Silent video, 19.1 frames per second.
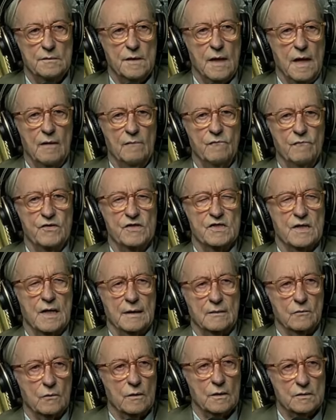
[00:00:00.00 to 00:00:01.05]
ha
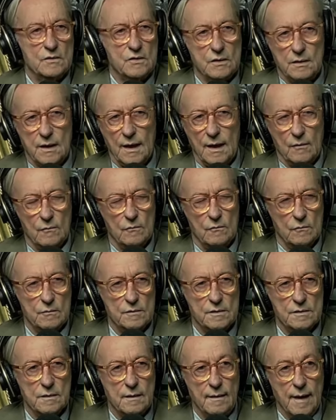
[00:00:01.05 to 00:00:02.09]
infestato la città con
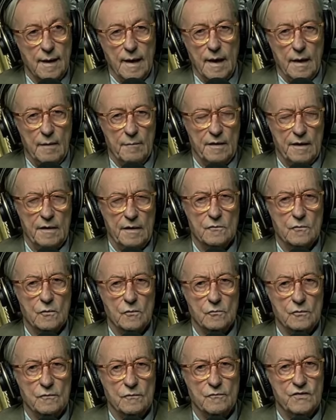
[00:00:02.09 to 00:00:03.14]
questi e rendono
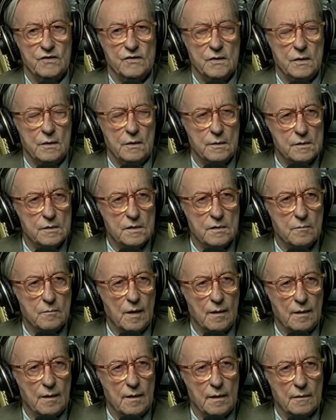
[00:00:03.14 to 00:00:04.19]

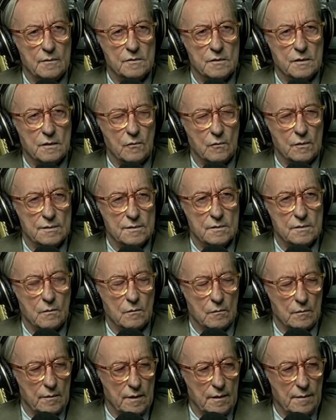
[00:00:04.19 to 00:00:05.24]
difficilissima la
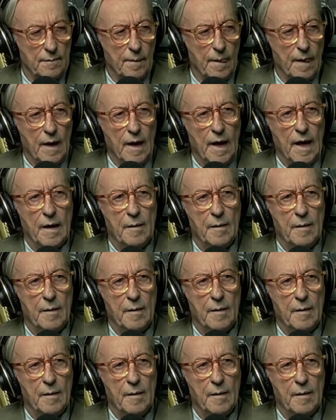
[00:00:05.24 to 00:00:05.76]
circolazione. Io le